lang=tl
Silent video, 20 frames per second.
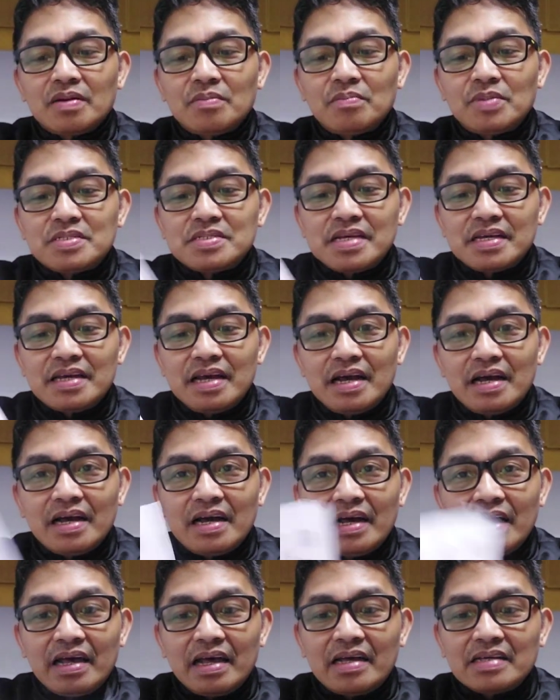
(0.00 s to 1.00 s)
masaya
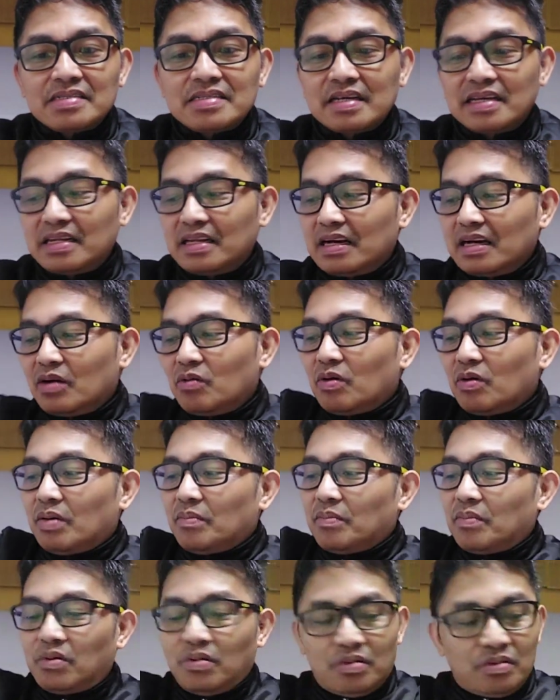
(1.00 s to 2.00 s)
ka sa ginagawa
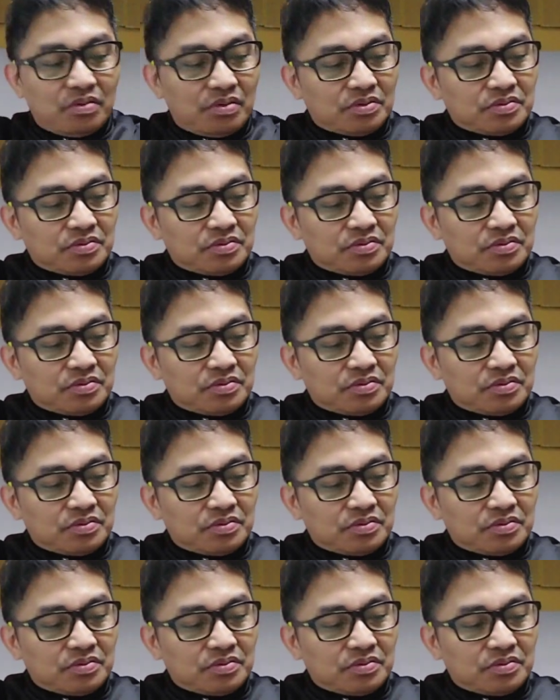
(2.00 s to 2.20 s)
mo